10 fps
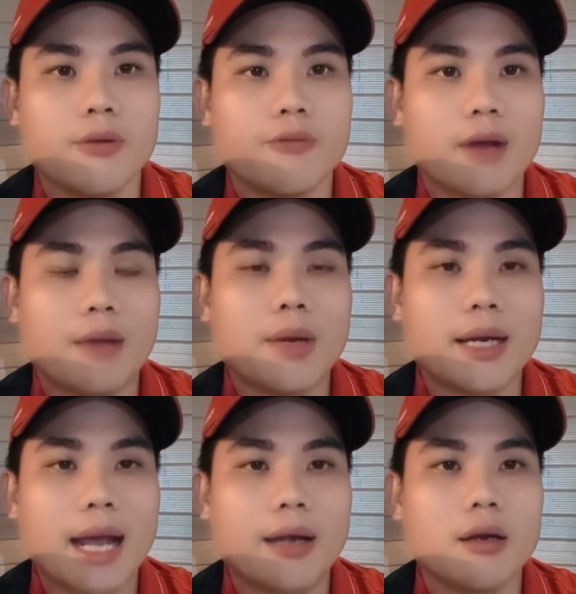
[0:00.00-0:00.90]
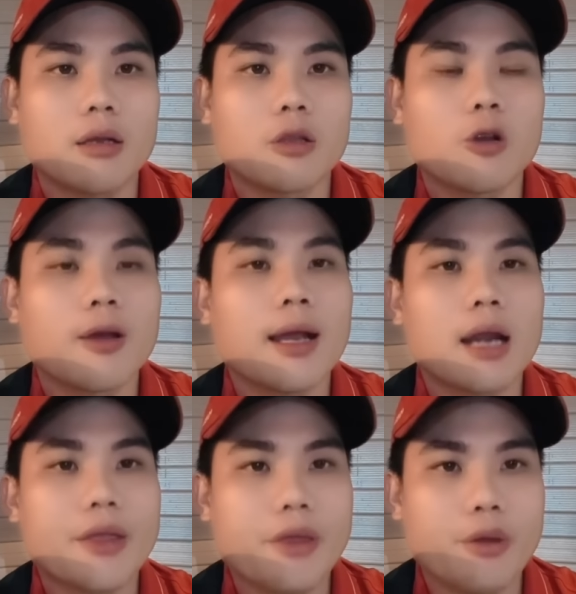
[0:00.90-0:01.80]
và bên cạnh đó tôi có
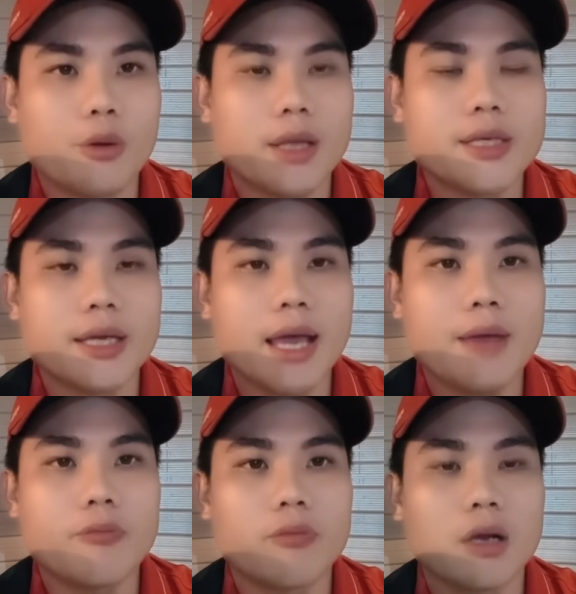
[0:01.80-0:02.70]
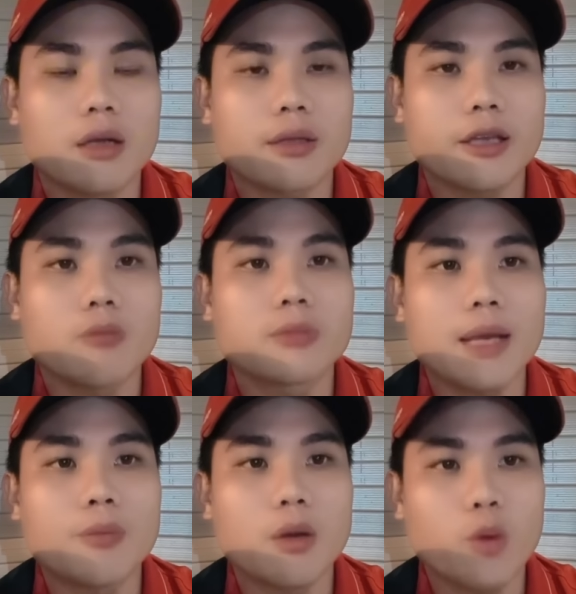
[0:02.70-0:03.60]
rất là nhiều anh chị em trong
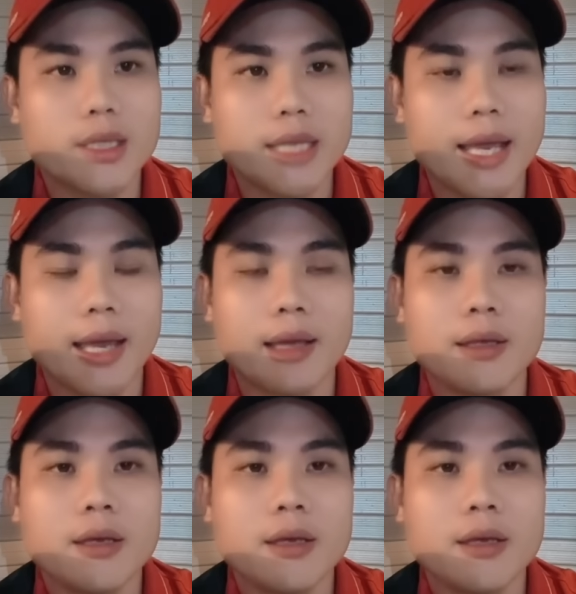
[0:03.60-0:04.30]
tem không quay xe